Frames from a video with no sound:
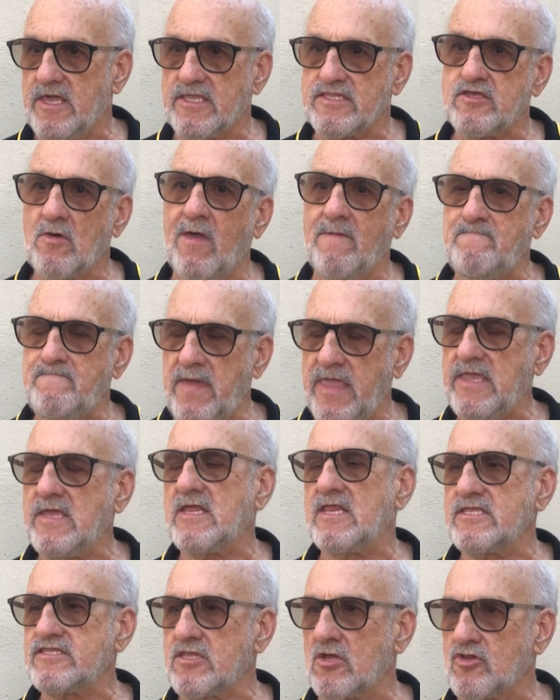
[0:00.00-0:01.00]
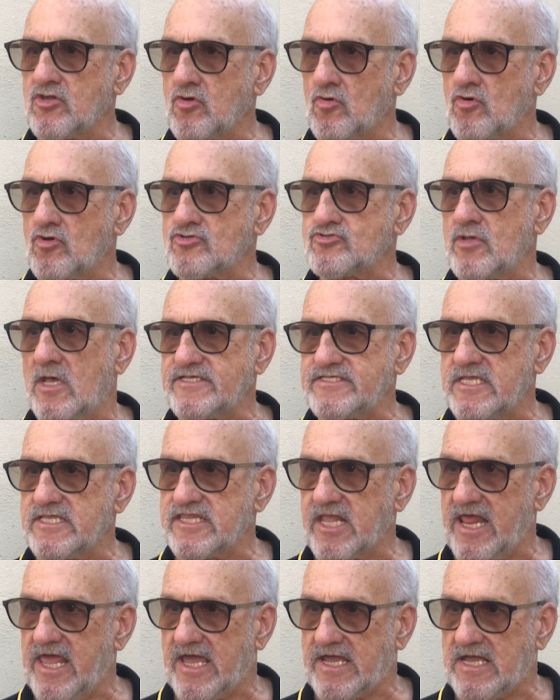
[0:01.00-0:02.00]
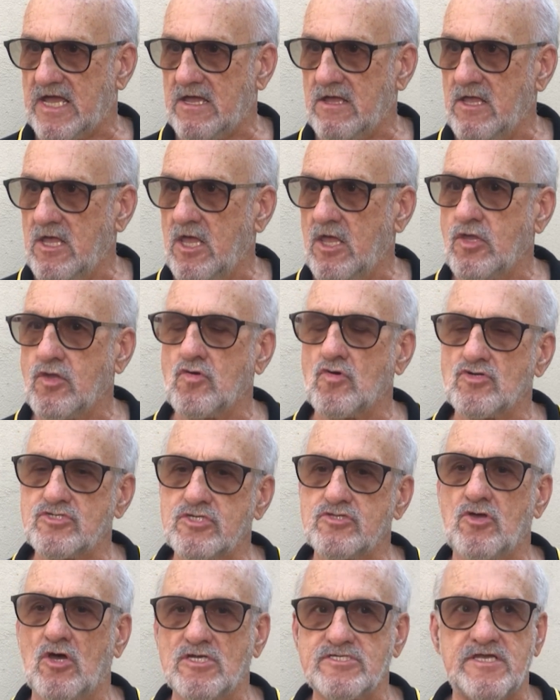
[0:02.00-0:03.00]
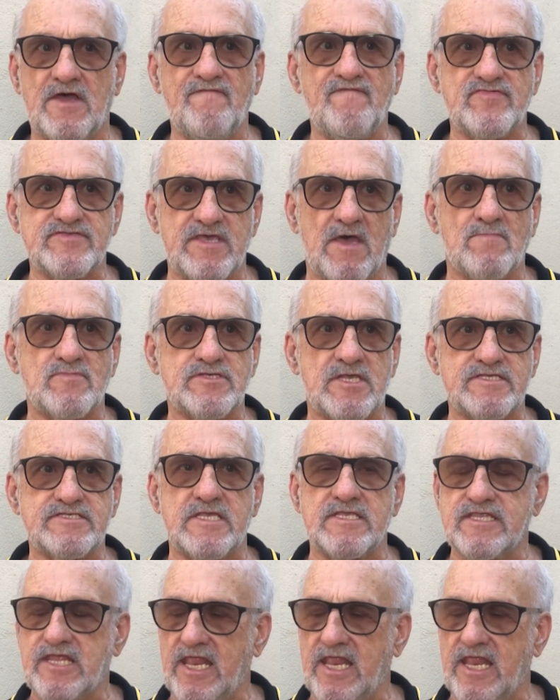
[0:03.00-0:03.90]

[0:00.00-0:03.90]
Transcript: Então é bem criterioso essa entrega. E hoje nós já fizemos essa